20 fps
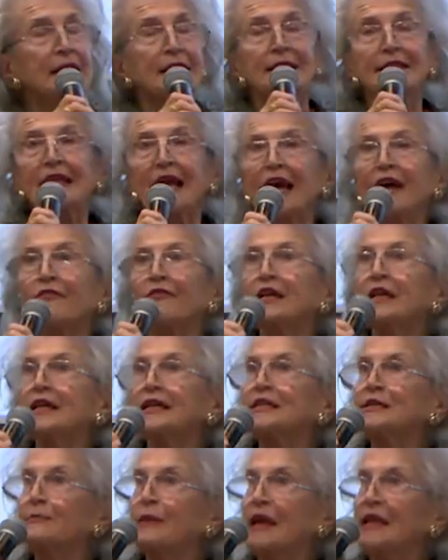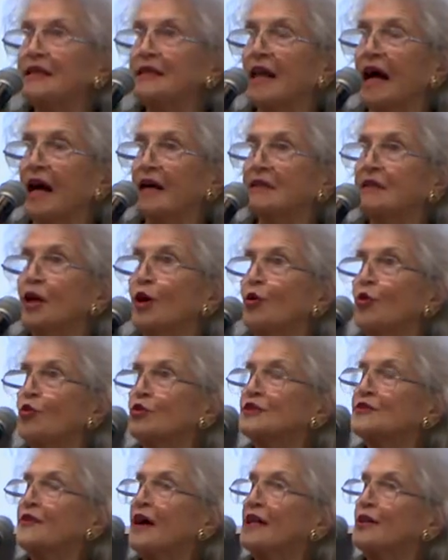devem respeitar
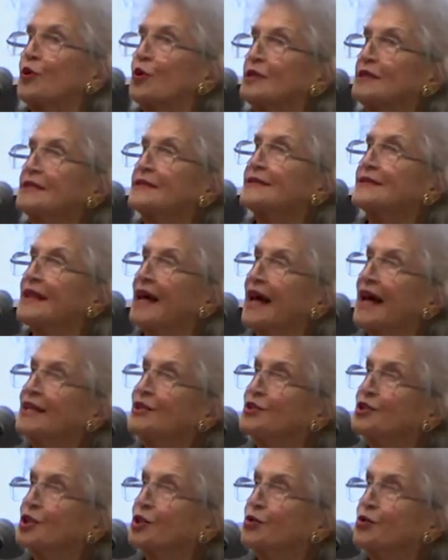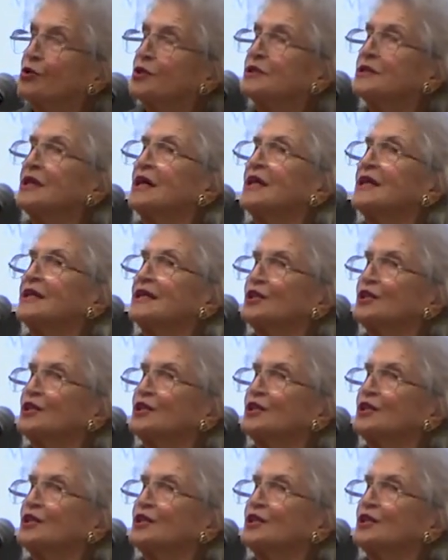os valores éticos